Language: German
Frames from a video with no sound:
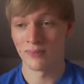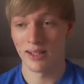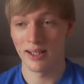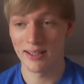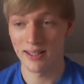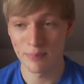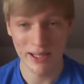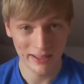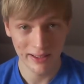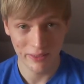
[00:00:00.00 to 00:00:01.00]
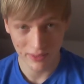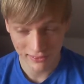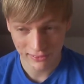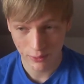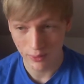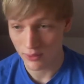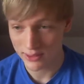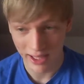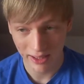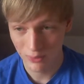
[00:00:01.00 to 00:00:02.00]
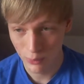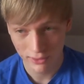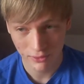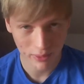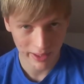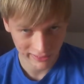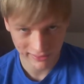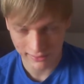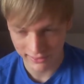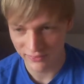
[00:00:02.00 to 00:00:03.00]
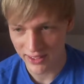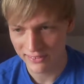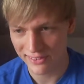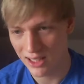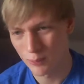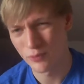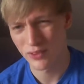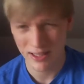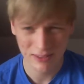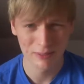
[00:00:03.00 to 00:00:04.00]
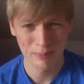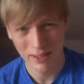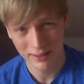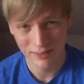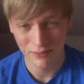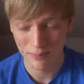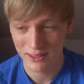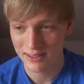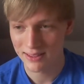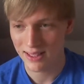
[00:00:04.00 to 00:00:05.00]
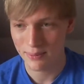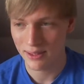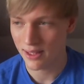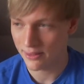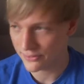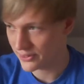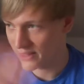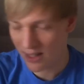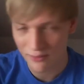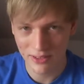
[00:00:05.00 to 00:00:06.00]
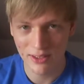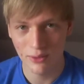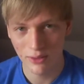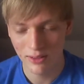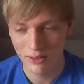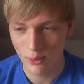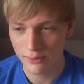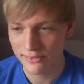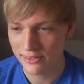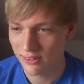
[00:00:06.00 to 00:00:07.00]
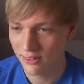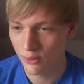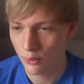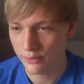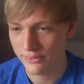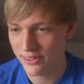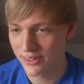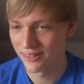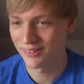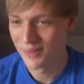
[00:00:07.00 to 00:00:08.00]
Äh, dann Panic at the Disco, auch da nur so erstes, zweites Album, vielleicht noch ein paar Lieder vom dritten, aber alles danach finde ich auch kotz, kotzig.